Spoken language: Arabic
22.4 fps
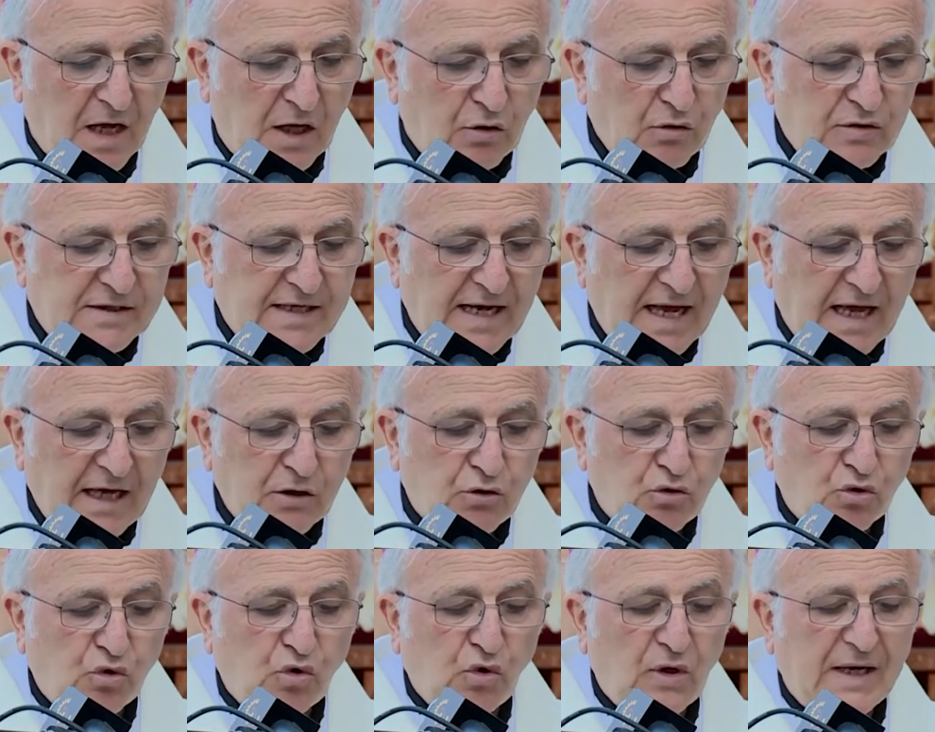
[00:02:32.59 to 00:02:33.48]

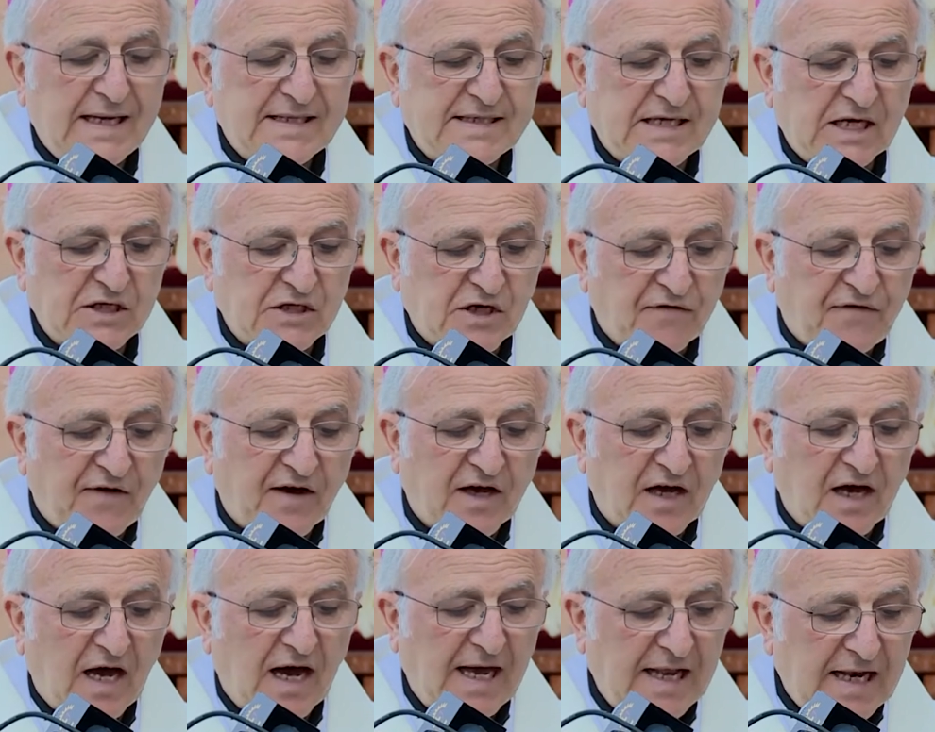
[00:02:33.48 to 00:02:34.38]
نساعده ليس
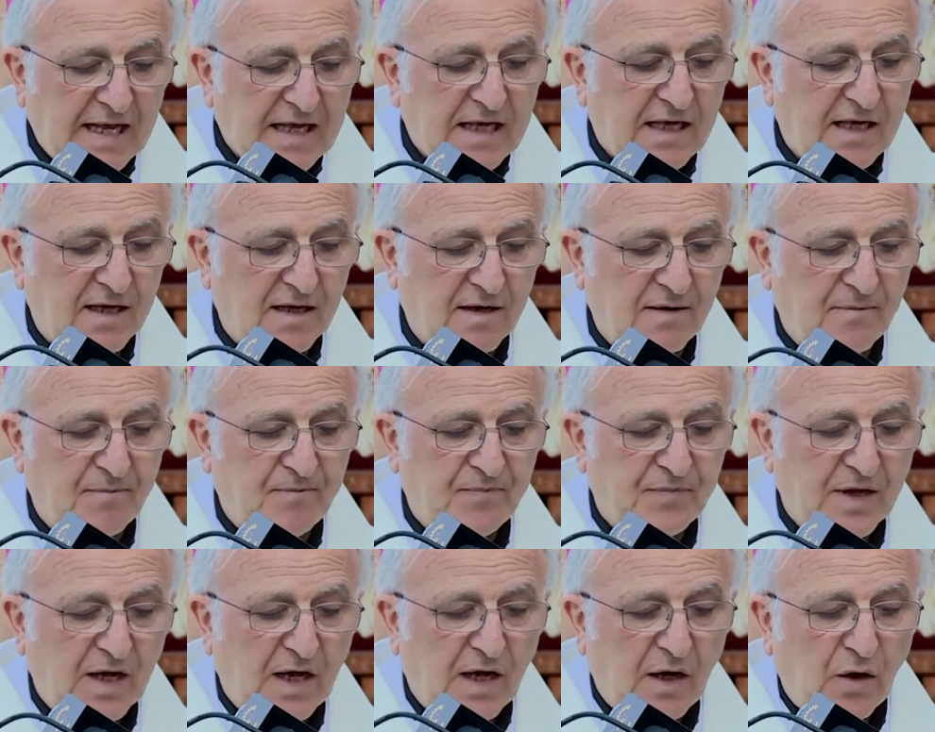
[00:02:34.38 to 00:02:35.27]
شفقة عليه
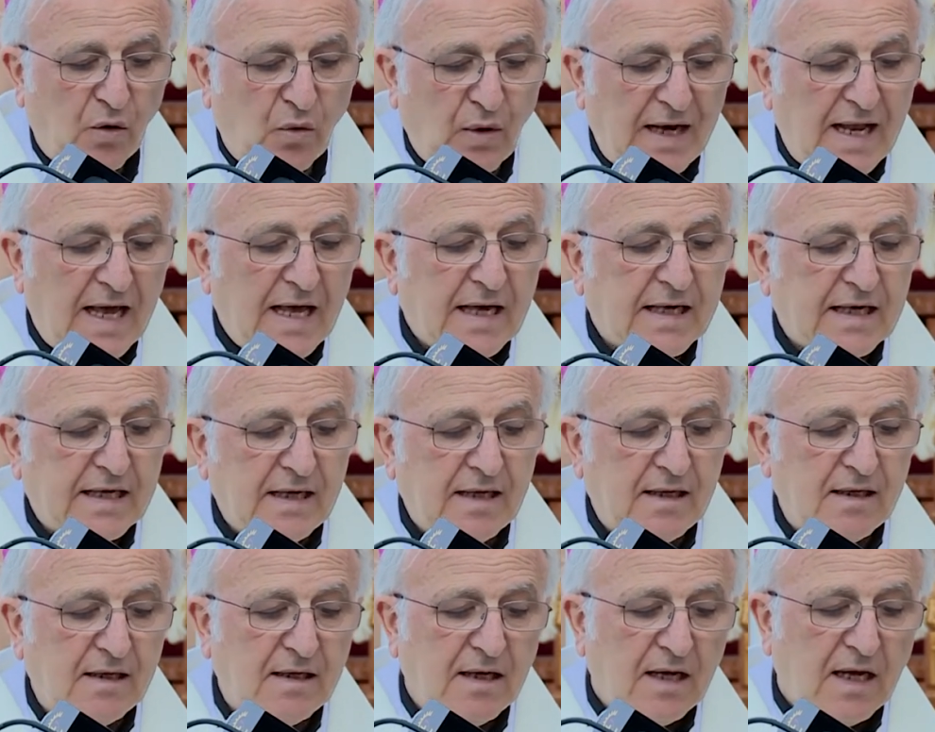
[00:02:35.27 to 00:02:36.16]

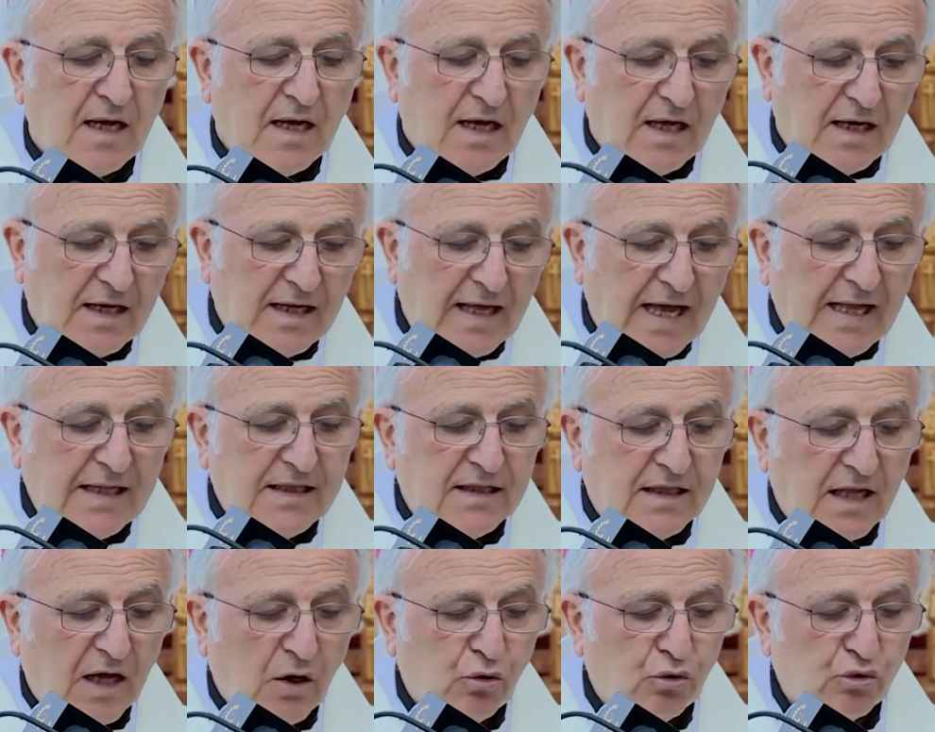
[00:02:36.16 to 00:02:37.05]
ولكن
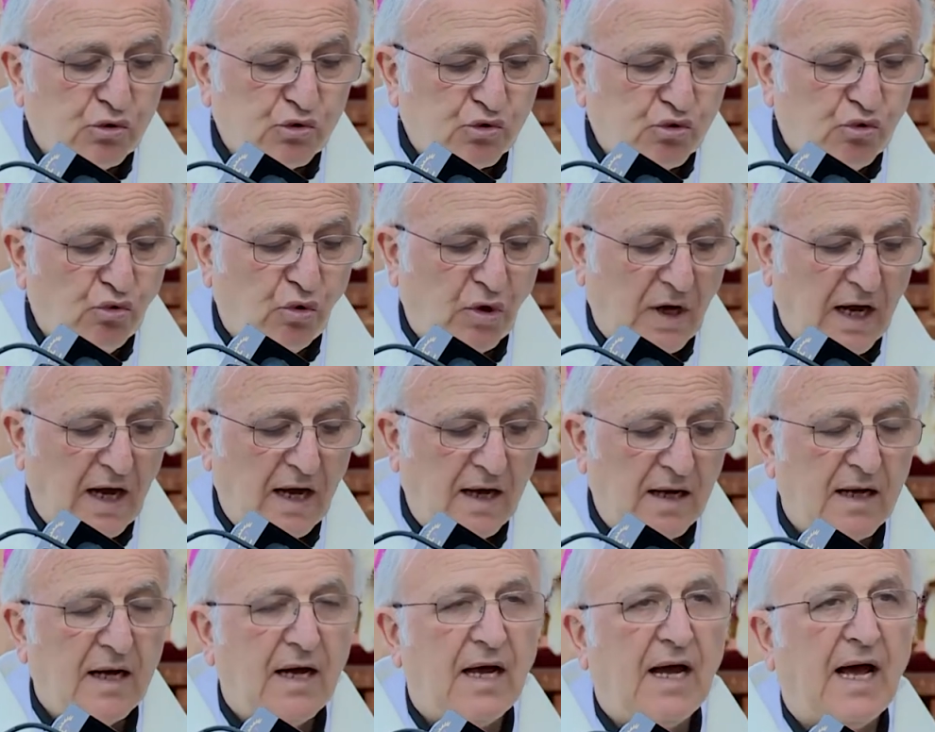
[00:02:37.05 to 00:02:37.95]
لأنه صورة
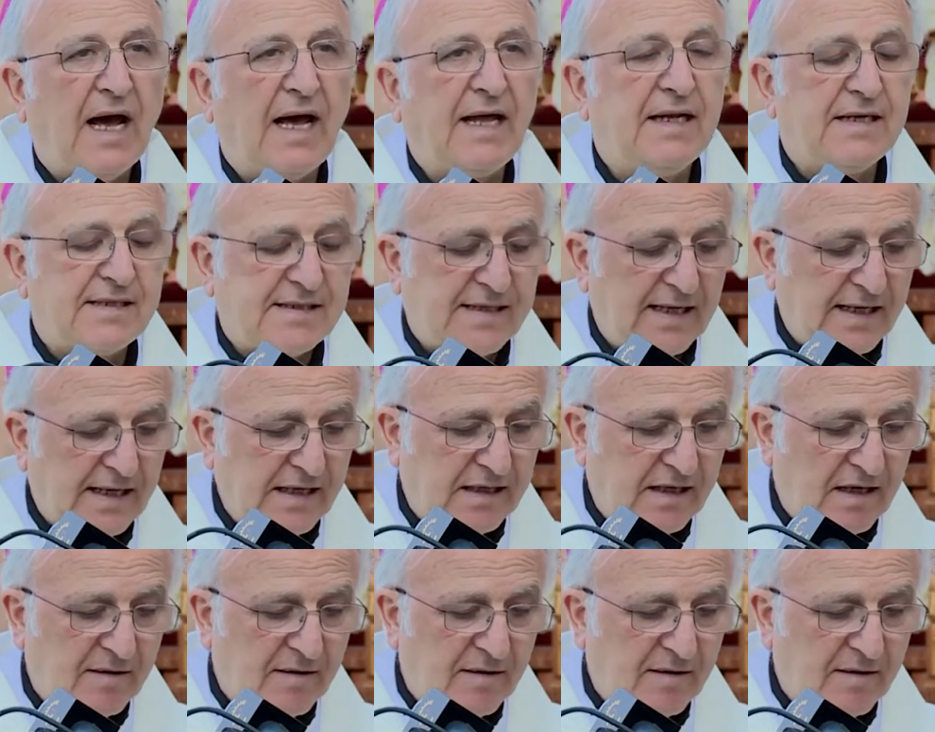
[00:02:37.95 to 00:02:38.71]
عن السيد